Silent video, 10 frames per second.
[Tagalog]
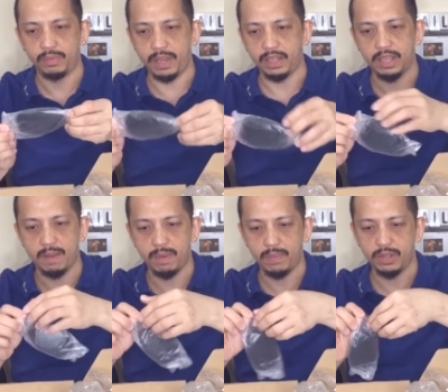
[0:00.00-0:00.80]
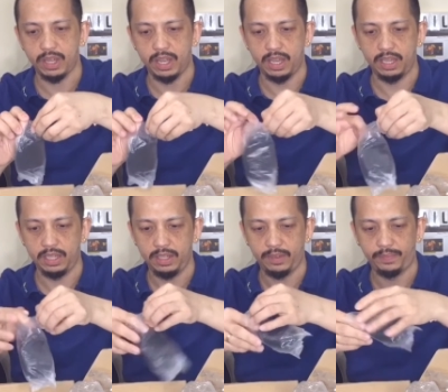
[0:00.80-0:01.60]
May kasama pa
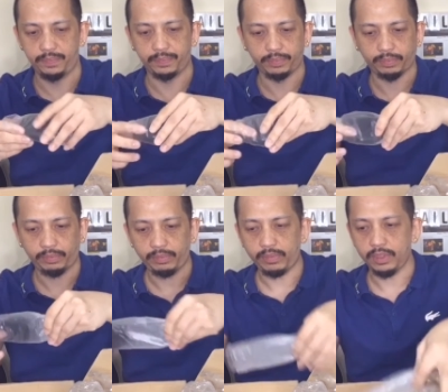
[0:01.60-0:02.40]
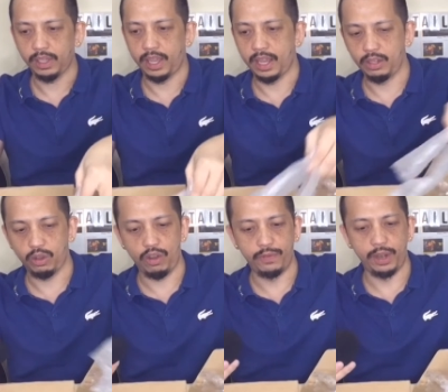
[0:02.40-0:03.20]
siyang ayan,
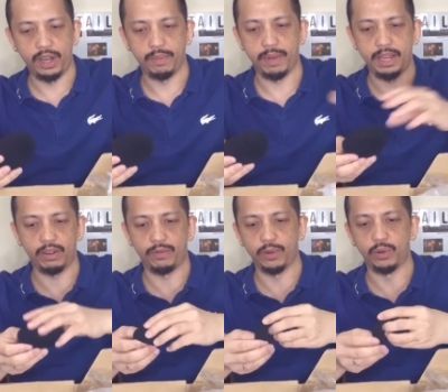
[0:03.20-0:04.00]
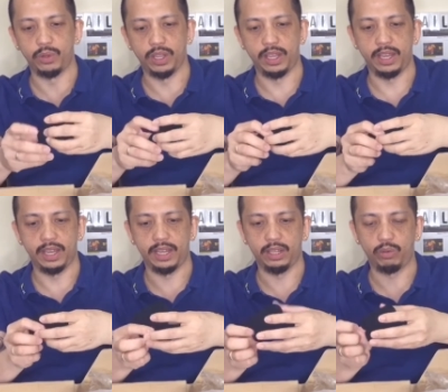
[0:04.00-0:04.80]
cover ng microphone.
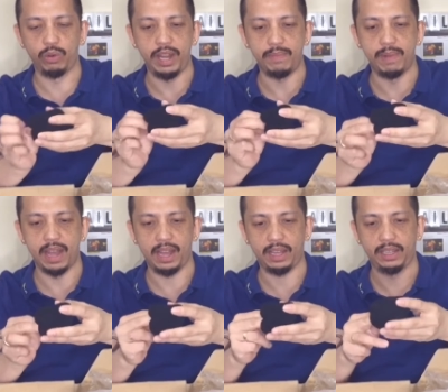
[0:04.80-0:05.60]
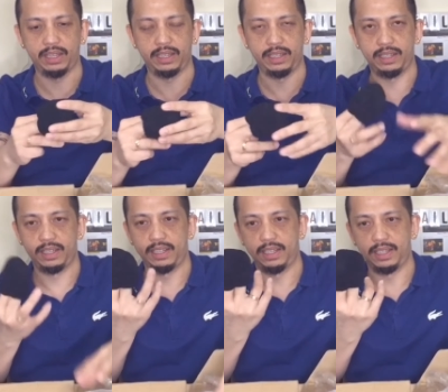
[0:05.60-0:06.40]
Ayan. Kulay black.
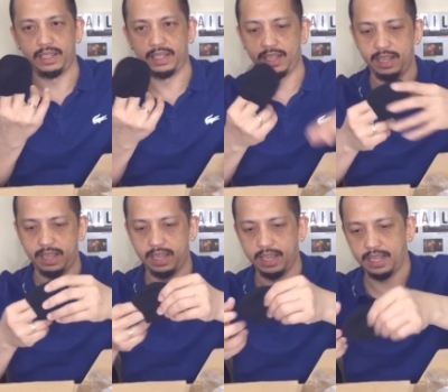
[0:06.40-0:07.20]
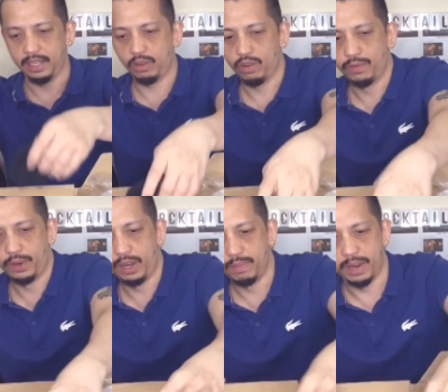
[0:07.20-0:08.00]
Ayan.
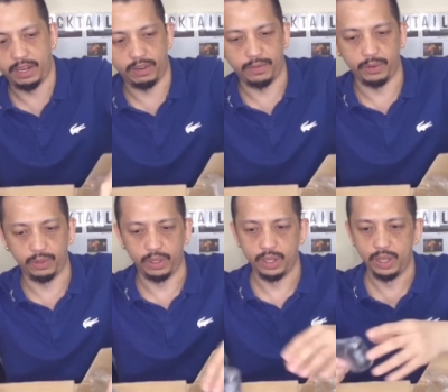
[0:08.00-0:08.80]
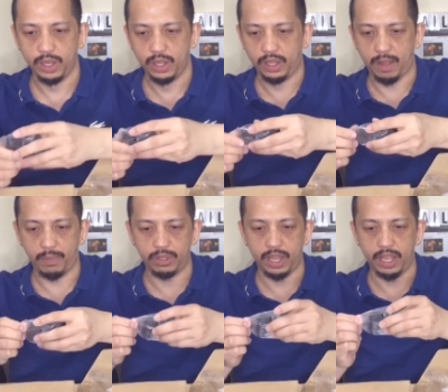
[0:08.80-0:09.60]
Cover ng microphone.
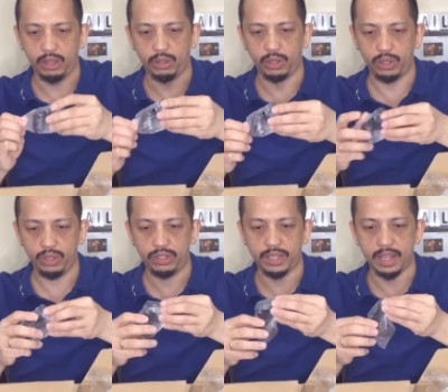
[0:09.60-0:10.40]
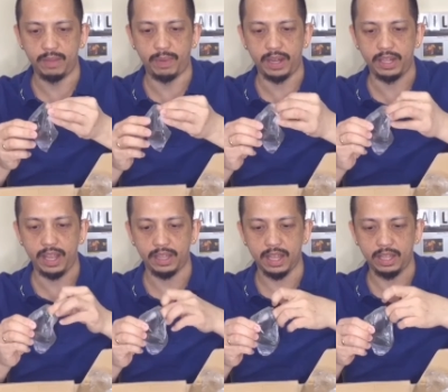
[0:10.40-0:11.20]
Tapos eto, stand pa
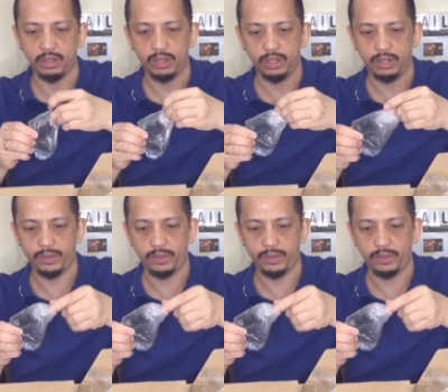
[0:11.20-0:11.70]
rin yata to.